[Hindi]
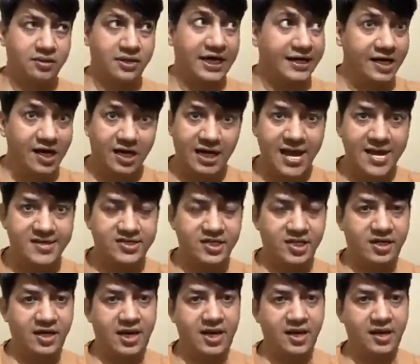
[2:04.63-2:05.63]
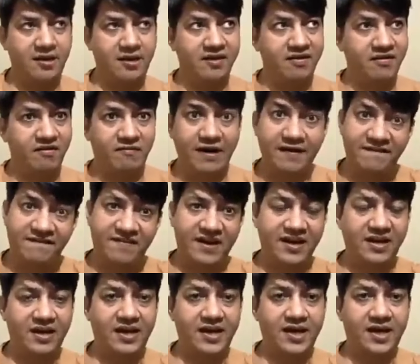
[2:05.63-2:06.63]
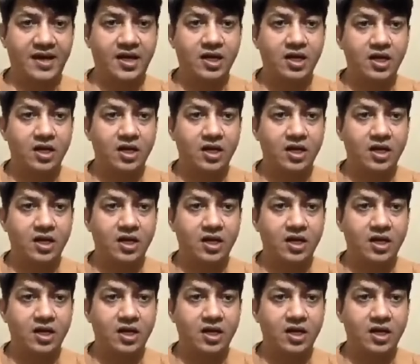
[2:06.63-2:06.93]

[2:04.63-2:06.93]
डेटा कलेक्शन है वाईफाई है